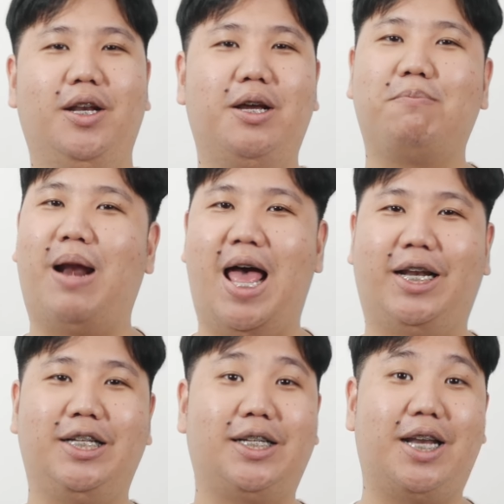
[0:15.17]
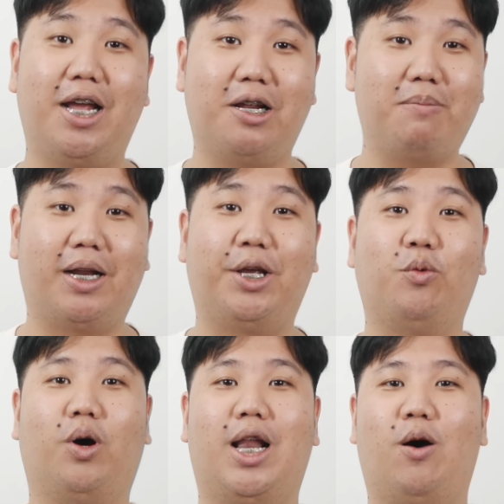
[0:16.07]
หนึ่งแบรนด์ที่จะเด้งขึ้นมาใน
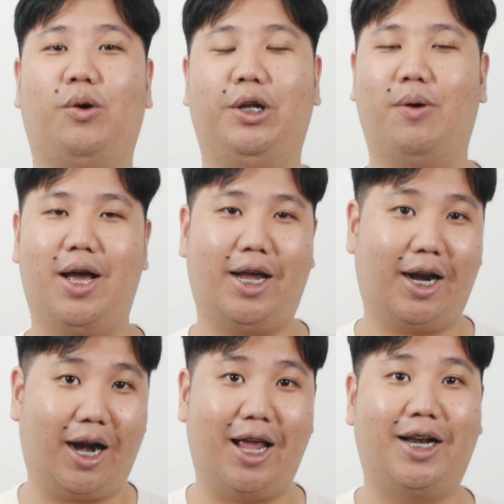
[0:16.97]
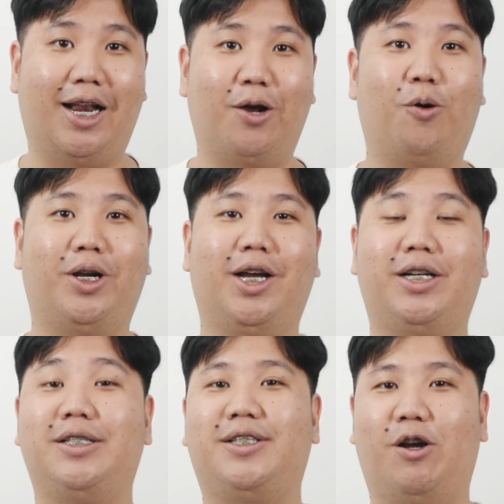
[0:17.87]
หัวเรา หรือว่าใครหลายๆคนก็
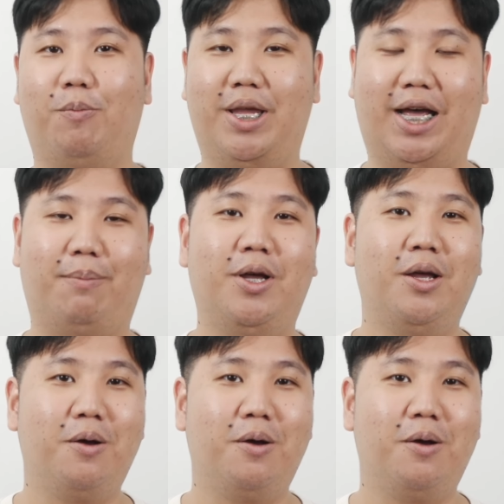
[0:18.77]
คือเสี่ยวมีครับ